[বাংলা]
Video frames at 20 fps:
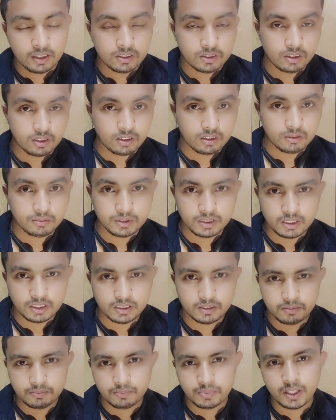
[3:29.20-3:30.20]
যত বেশি
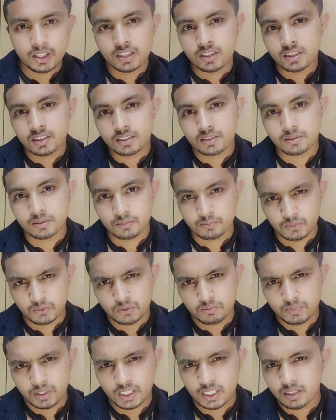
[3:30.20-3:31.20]
প্রায়োরিটি দেবেন
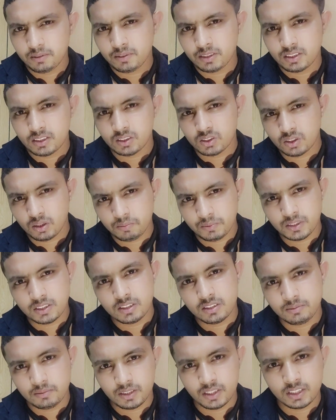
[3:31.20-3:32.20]
মানে এভরিথিং সব
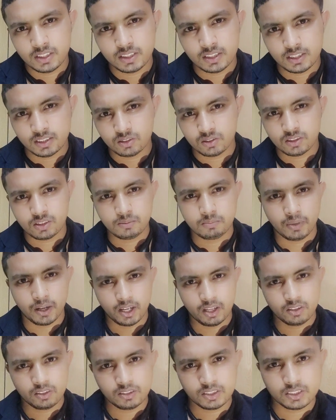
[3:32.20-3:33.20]
কিছু মিলে যদি
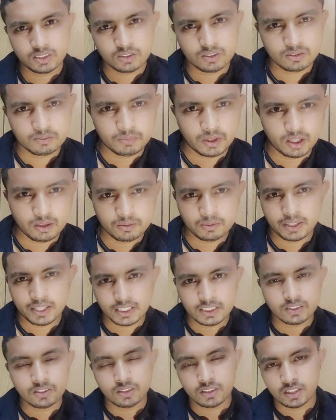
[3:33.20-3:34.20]
ভালো কিছু ভালোভাবে
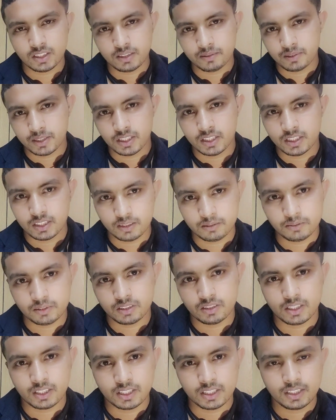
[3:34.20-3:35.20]
কাজ করতে পারেন নিয়মিত
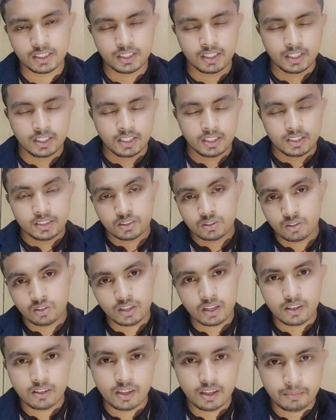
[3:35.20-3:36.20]
আর কি সো
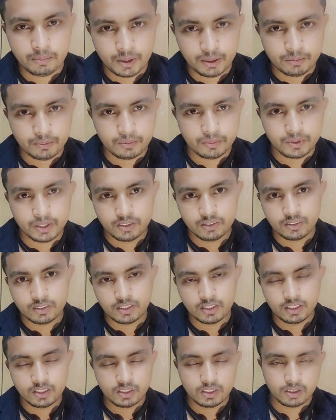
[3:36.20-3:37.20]
তাহলে আপনার
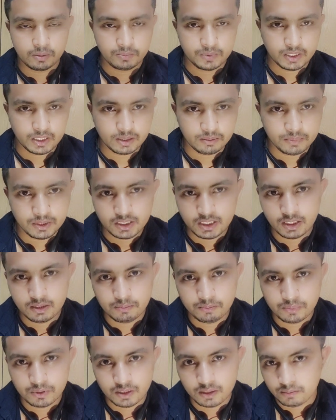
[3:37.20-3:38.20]
ভিডিওতে সব থেকে বেশি
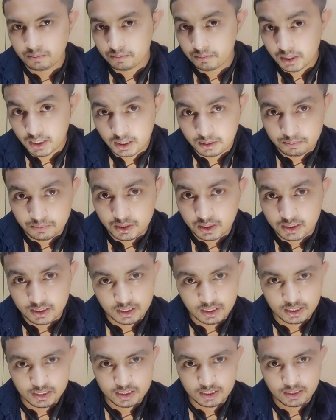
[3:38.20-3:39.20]
মানে ইমপ্রেশন
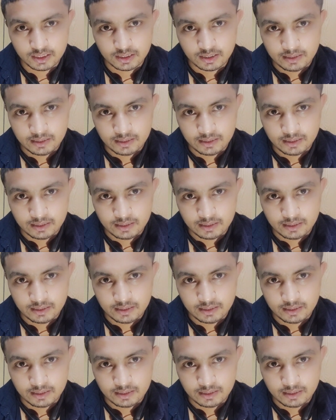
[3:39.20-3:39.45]
আসে